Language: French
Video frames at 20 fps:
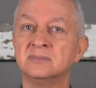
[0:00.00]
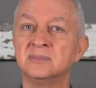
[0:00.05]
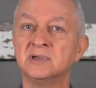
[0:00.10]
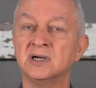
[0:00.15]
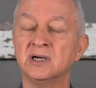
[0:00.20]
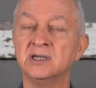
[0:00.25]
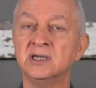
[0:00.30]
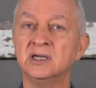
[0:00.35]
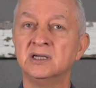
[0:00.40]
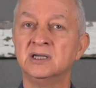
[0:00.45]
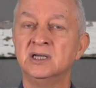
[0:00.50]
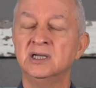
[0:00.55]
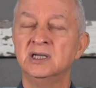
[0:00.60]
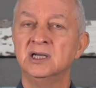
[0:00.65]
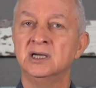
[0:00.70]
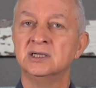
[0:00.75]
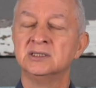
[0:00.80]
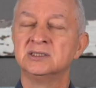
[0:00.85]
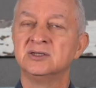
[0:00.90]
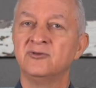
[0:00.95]
Vous voyez
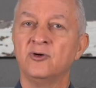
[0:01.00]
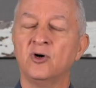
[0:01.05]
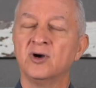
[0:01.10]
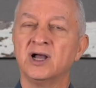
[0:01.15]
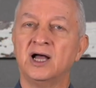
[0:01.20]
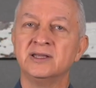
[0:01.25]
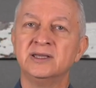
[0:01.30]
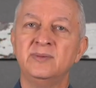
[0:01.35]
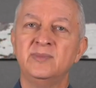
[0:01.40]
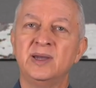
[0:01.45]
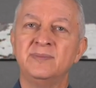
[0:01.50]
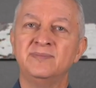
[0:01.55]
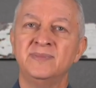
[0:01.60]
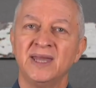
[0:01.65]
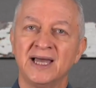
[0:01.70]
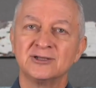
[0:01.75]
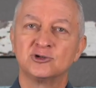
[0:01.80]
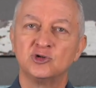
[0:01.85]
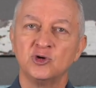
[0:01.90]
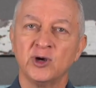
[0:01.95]
si vous regardez même
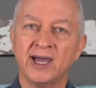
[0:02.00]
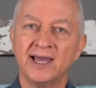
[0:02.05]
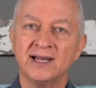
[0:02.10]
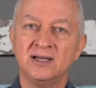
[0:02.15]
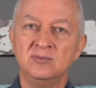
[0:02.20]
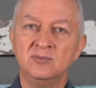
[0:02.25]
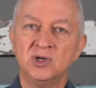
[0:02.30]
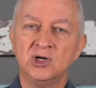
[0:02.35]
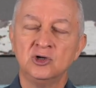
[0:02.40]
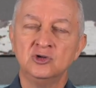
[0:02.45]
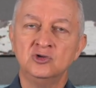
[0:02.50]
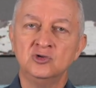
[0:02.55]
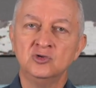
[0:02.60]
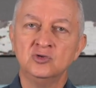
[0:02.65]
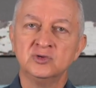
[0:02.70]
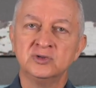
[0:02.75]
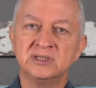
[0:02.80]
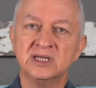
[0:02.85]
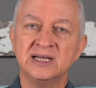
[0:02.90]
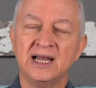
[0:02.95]
naturellement,
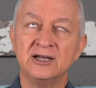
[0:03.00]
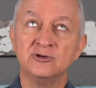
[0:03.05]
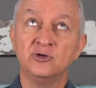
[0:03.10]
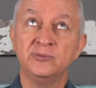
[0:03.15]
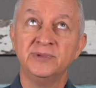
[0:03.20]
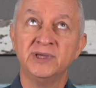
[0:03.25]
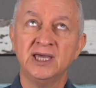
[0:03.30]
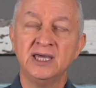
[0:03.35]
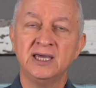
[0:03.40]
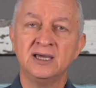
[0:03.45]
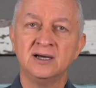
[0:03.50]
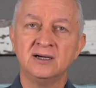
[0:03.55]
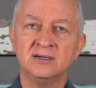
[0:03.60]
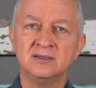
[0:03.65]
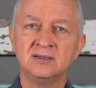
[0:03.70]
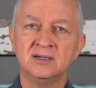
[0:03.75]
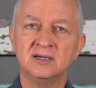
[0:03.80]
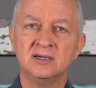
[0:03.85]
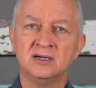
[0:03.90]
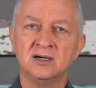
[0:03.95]
nous, c'est la lumière hein,
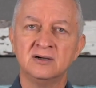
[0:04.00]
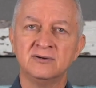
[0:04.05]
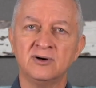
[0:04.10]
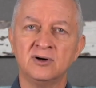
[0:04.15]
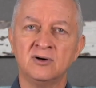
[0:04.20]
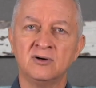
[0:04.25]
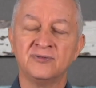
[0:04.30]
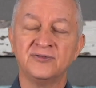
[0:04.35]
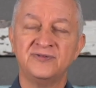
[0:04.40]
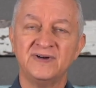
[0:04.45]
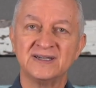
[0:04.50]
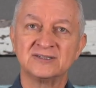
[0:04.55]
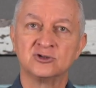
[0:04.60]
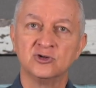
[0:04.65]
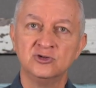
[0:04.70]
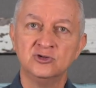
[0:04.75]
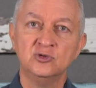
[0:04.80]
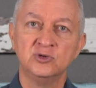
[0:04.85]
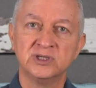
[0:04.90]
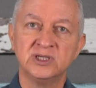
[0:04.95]
en face
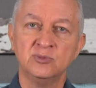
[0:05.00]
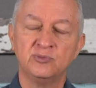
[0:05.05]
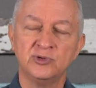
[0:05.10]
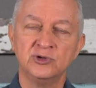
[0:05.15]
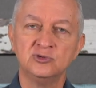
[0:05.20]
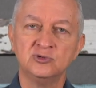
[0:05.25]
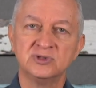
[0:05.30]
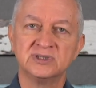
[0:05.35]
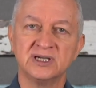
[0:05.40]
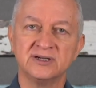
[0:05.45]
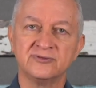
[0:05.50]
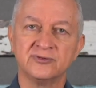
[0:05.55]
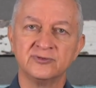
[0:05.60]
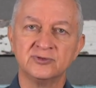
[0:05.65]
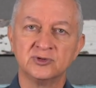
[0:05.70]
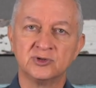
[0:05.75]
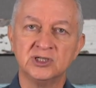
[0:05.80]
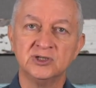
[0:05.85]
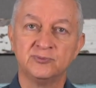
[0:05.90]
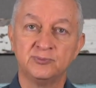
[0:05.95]
de nous qui peut nous,
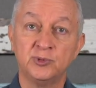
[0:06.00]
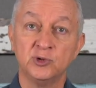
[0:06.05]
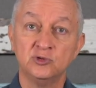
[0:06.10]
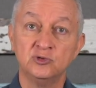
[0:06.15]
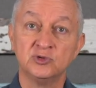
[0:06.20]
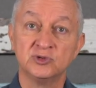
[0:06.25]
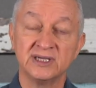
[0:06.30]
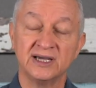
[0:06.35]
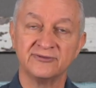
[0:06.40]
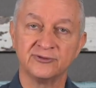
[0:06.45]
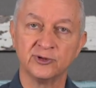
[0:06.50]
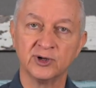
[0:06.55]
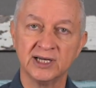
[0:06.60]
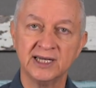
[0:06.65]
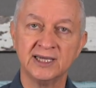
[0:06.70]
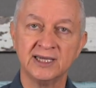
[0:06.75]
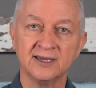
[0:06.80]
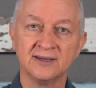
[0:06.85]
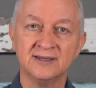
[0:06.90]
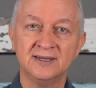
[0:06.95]
qui peut nous
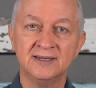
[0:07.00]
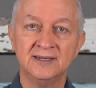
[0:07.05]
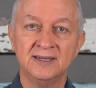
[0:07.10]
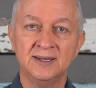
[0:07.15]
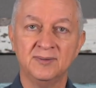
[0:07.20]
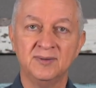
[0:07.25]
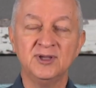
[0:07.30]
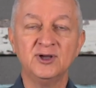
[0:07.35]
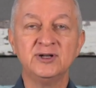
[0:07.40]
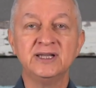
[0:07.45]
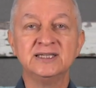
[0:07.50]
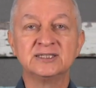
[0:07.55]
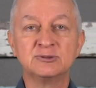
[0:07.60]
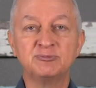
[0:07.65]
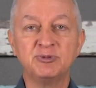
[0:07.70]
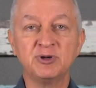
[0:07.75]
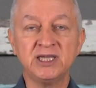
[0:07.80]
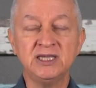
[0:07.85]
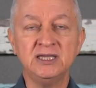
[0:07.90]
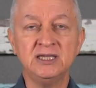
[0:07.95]
aveugler. Mais dans
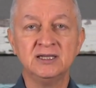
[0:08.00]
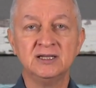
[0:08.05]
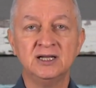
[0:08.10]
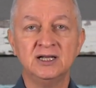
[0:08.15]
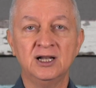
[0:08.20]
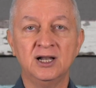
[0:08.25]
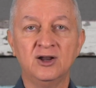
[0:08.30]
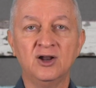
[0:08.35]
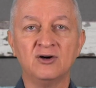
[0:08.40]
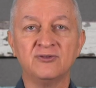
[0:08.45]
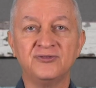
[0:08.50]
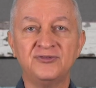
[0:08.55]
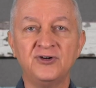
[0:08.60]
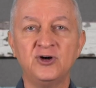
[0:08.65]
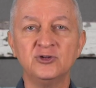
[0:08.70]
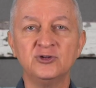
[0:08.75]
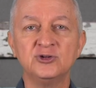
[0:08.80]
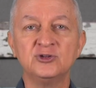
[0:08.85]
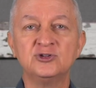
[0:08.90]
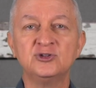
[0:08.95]
l'esprit,
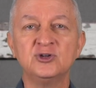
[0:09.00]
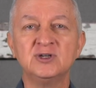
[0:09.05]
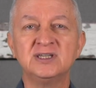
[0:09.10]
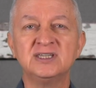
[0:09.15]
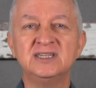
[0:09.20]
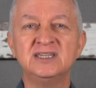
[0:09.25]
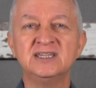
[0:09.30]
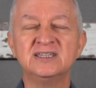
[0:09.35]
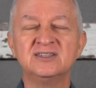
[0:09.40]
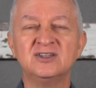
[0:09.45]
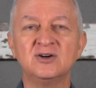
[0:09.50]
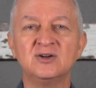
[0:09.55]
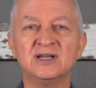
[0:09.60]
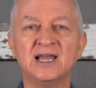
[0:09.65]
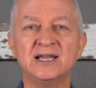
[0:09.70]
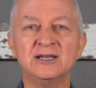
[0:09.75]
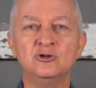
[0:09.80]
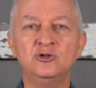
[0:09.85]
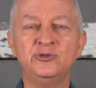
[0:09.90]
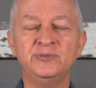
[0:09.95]
l'enfant de Dieu qui est dans
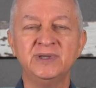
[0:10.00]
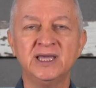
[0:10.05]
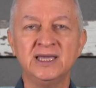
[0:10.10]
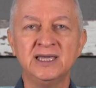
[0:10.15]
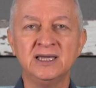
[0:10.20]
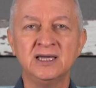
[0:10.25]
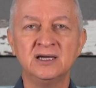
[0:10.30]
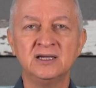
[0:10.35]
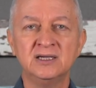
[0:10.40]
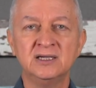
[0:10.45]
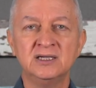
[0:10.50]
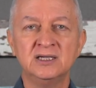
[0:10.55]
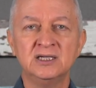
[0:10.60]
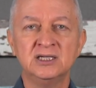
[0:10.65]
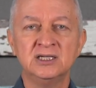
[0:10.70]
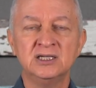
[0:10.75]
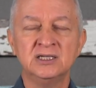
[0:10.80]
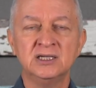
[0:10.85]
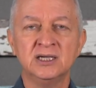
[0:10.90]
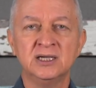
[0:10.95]
la lumière,
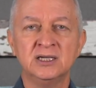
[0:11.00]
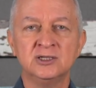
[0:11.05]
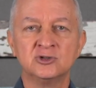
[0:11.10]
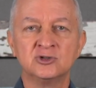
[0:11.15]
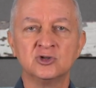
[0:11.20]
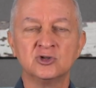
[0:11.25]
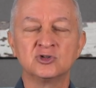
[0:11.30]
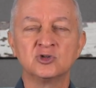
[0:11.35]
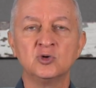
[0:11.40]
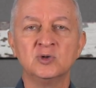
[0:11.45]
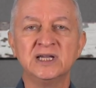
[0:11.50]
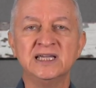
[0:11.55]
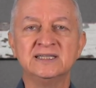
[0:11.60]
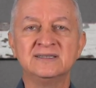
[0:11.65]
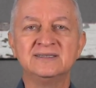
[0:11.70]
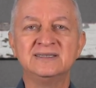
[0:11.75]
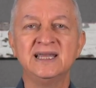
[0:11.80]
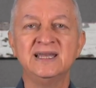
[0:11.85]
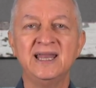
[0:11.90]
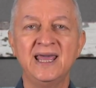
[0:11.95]
ce sont les
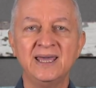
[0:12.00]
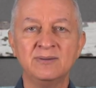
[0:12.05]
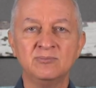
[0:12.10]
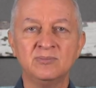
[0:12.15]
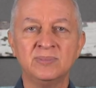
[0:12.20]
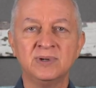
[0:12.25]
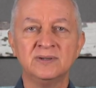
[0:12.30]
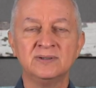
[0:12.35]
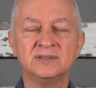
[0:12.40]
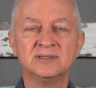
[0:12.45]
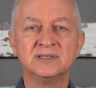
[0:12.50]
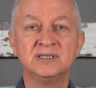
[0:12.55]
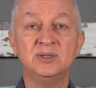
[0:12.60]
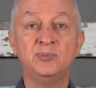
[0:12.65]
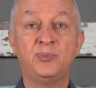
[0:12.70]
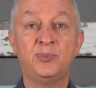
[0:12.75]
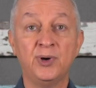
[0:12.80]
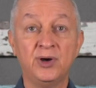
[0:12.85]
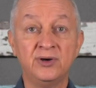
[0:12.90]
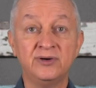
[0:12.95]
ténèbres qui
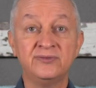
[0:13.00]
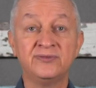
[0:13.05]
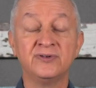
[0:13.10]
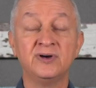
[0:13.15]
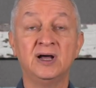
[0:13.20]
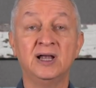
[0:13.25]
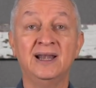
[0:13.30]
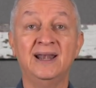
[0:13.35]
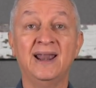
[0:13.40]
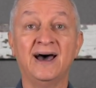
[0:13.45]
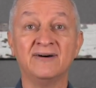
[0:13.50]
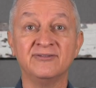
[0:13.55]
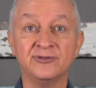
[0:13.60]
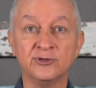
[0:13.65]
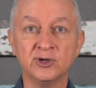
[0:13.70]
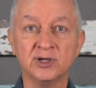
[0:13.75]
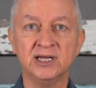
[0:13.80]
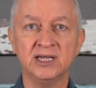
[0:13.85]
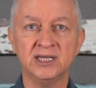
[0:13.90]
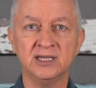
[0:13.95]
peuvent
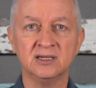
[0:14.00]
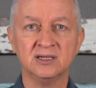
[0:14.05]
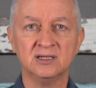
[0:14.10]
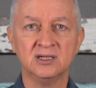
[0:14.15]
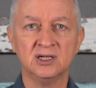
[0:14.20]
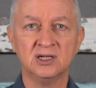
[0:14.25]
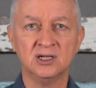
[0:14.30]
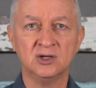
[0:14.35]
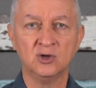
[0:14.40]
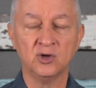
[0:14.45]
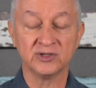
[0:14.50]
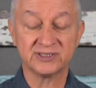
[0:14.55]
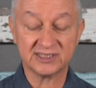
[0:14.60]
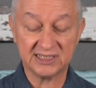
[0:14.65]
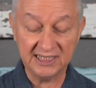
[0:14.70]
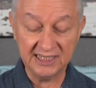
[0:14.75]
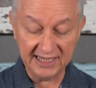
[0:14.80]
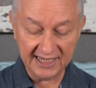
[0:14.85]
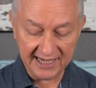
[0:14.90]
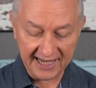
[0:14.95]
l'aveugler.
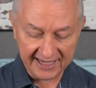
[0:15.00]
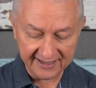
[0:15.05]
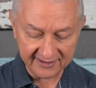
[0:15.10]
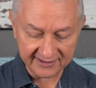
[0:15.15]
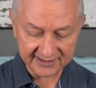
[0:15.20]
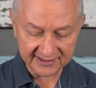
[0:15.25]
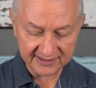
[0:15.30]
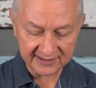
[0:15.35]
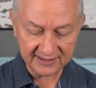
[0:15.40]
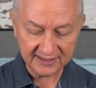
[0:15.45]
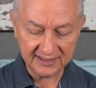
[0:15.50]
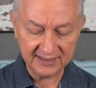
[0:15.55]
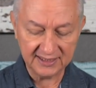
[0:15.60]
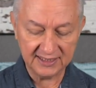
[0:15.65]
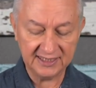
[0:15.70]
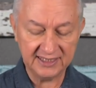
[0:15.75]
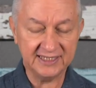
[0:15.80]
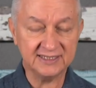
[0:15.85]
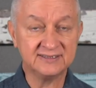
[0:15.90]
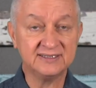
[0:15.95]
Lorsqu'il laisse
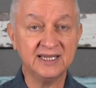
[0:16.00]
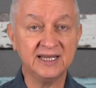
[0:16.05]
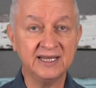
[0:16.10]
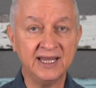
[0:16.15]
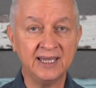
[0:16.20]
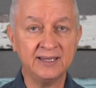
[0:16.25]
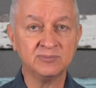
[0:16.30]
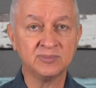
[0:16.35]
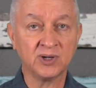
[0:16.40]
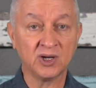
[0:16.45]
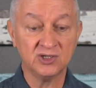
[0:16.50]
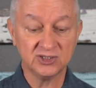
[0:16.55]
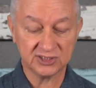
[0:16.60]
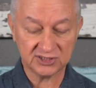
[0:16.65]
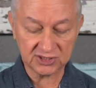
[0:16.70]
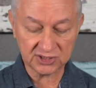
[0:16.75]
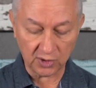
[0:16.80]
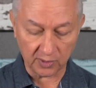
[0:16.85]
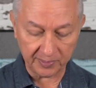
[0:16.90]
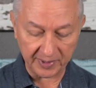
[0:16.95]
les ténèbres
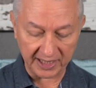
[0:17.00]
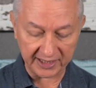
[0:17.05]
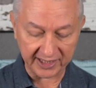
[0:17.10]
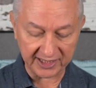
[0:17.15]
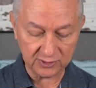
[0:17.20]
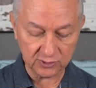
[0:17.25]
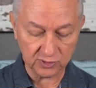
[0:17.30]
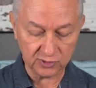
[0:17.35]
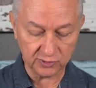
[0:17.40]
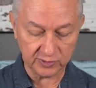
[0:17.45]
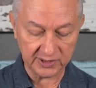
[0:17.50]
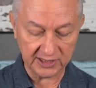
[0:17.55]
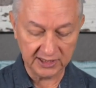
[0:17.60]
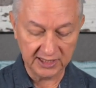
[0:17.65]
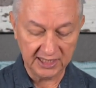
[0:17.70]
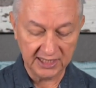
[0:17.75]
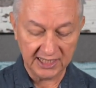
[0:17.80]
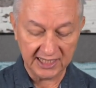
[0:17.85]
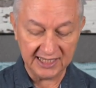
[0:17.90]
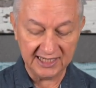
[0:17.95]
s'emparer de lui.
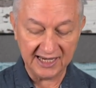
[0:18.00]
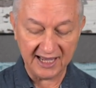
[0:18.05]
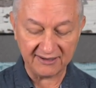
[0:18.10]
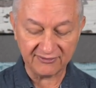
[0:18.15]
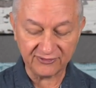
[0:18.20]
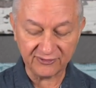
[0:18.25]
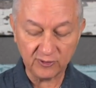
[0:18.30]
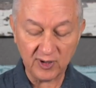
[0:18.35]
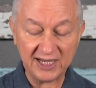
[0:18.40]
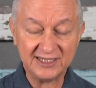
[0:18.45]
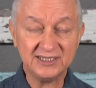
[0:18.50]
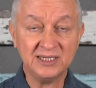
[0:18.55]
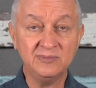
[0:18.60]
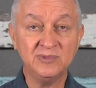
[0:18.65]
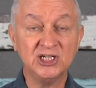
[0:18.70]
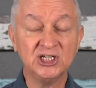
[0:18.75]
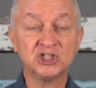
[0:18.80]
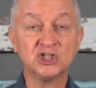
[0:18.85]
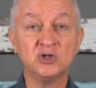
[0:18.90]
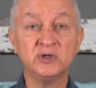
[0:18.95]
Et la voix des
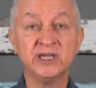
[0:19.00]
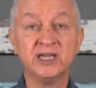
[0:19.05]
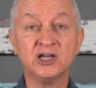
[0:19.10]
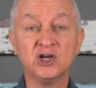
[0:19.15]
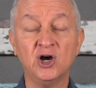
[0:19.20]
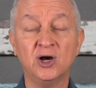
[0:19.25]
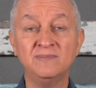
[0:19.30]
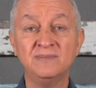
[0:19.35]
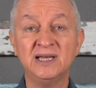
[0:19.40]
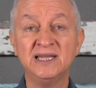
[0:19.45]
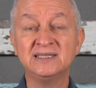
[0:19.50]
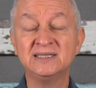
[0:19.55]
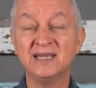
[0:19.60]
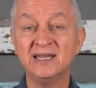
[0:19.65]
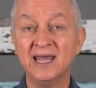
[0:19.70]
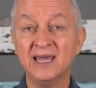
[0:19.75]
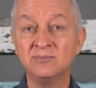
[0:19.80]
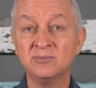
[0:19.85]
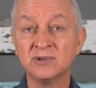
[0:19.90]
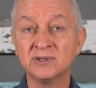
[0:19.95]
méchants est comme les
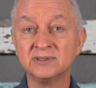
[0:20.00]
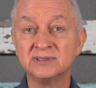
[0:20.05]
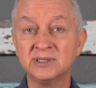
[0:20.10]
ténèbres.